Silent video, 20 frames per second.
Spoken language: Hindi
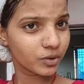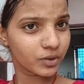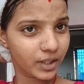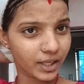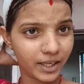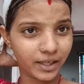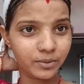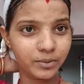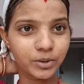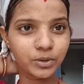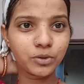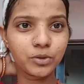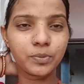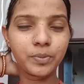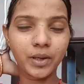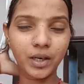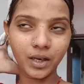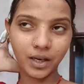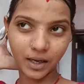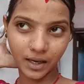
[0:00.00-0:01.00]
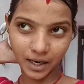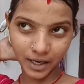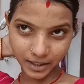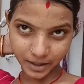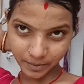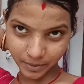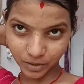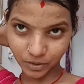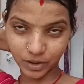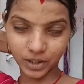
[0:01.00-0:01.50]
छोटा है अभी दूध पीने
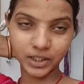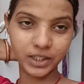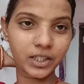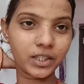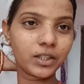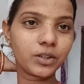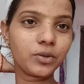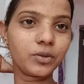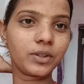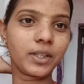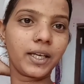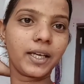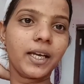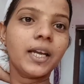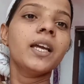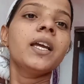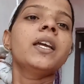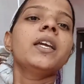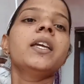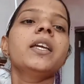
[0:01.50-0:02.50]
लाने में थोड़ा दिक्कत होता है